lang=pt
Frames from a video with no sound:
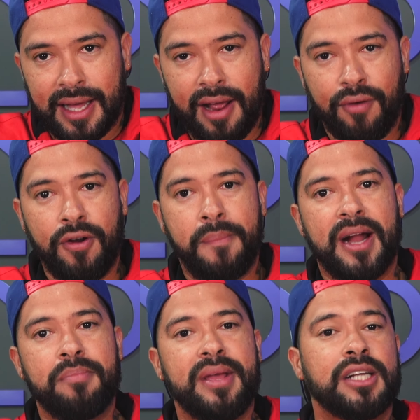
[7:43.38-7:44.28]
Daí né? eu fui
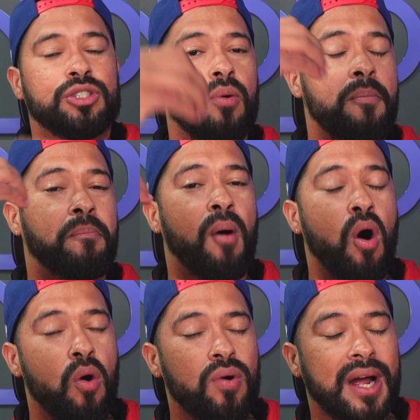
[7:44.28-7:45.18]
para ambiente com
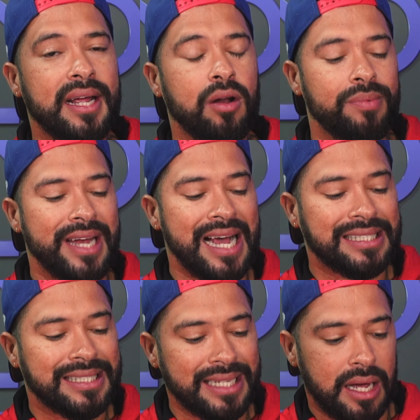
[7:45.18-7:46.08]
pouca
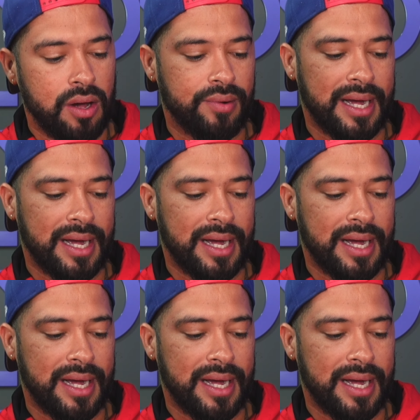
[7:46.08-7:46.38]
iluminação,